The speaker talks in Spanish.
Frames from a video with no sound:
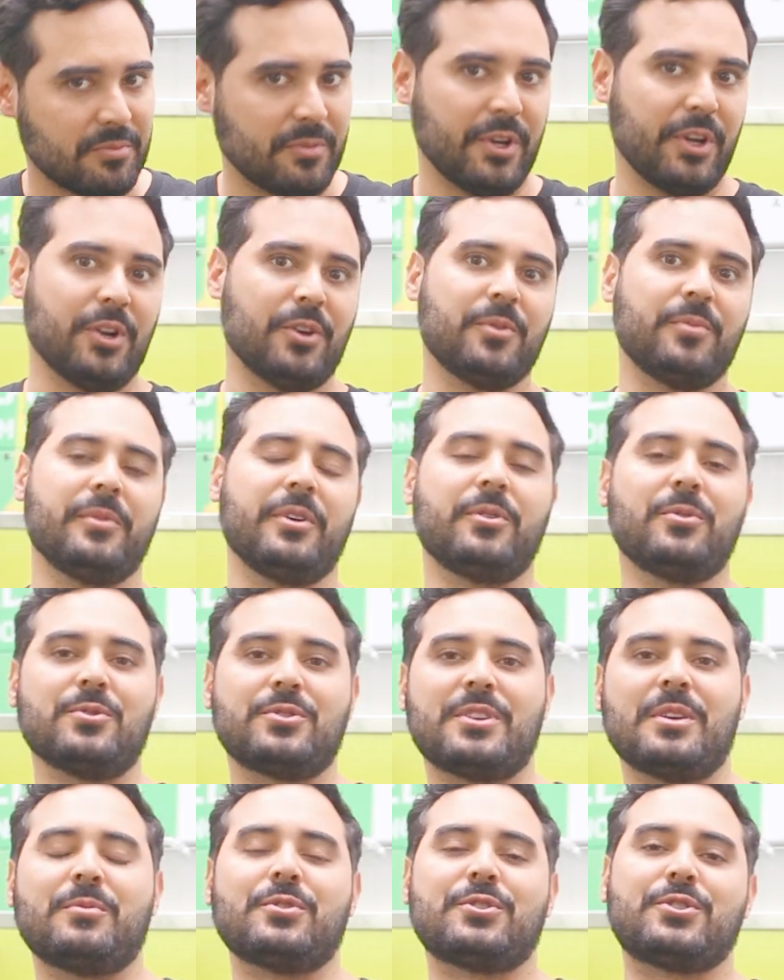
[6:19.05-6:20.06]
Bueno, me
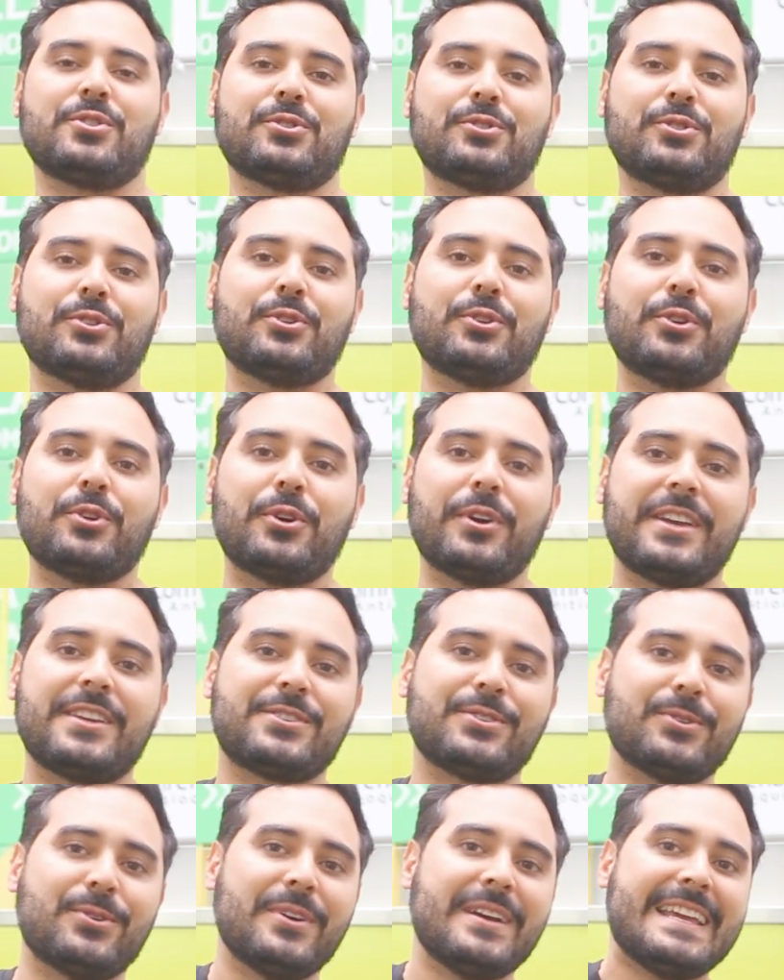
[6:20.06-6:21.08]
gusta mucho todo
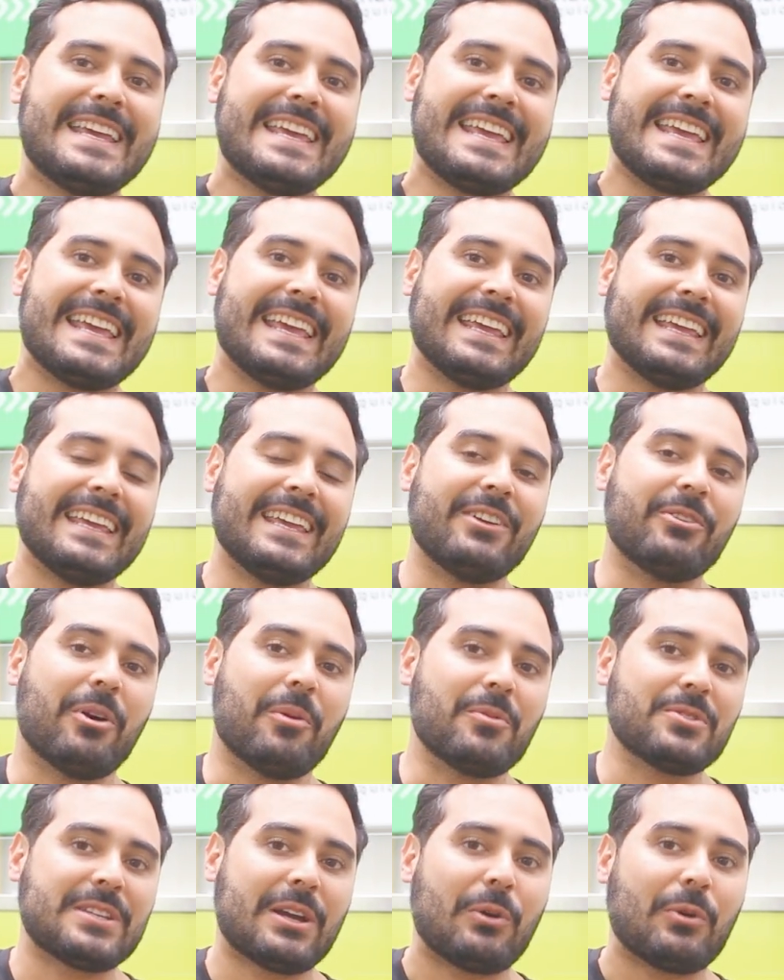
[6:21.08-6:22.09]
eso. Y
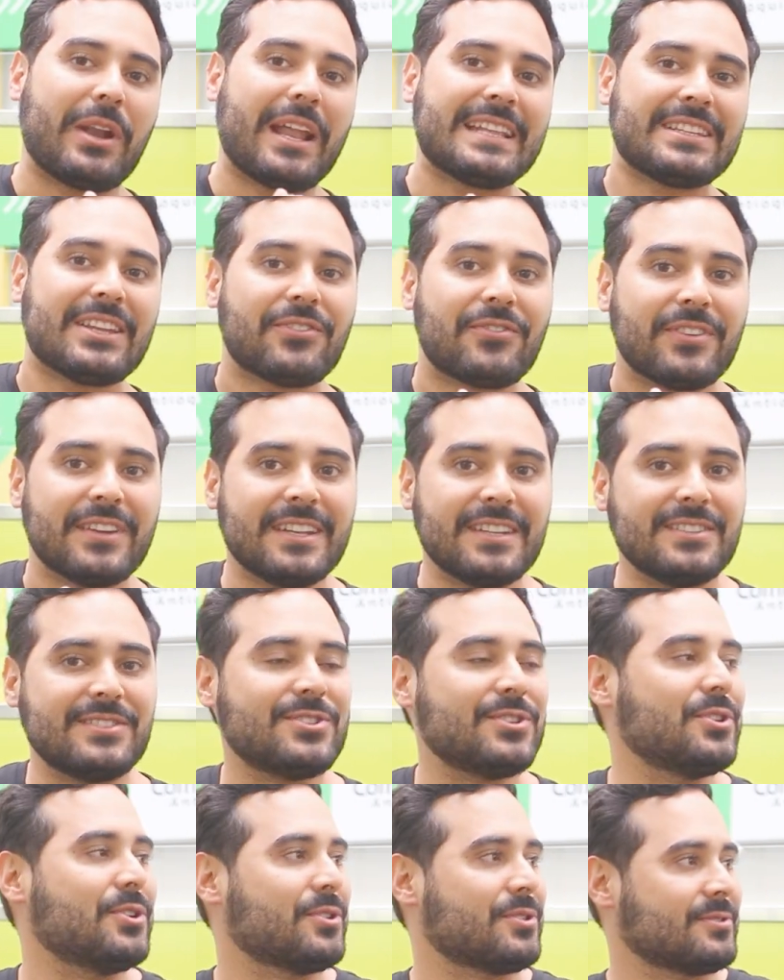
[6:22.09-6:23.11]
vamos a una
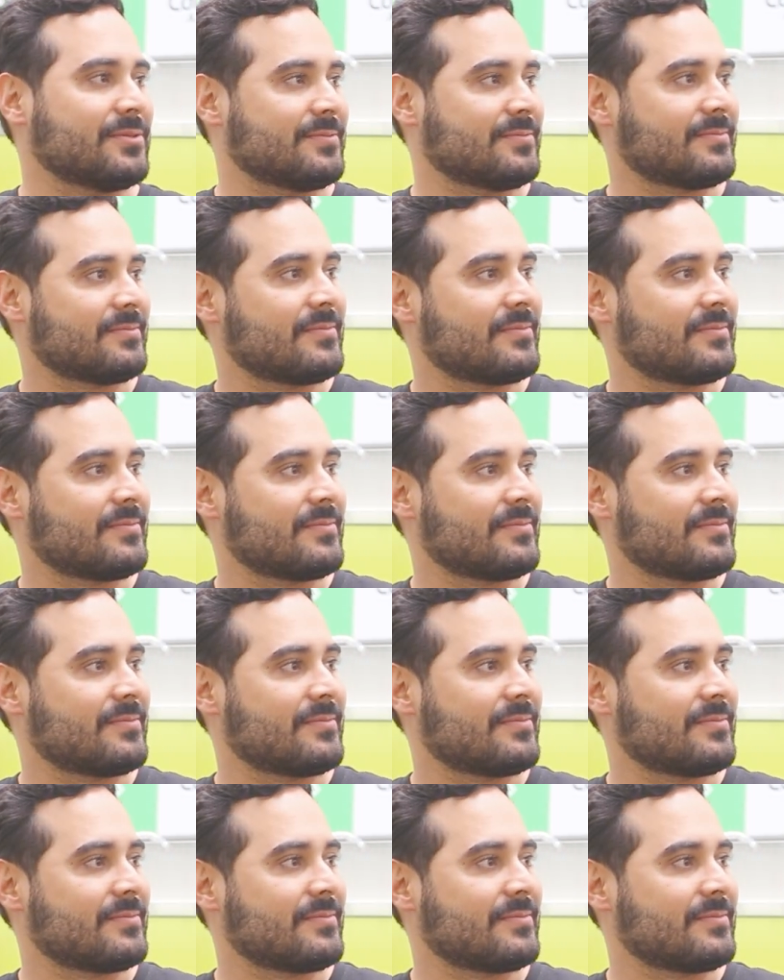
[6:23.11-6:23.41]
definición.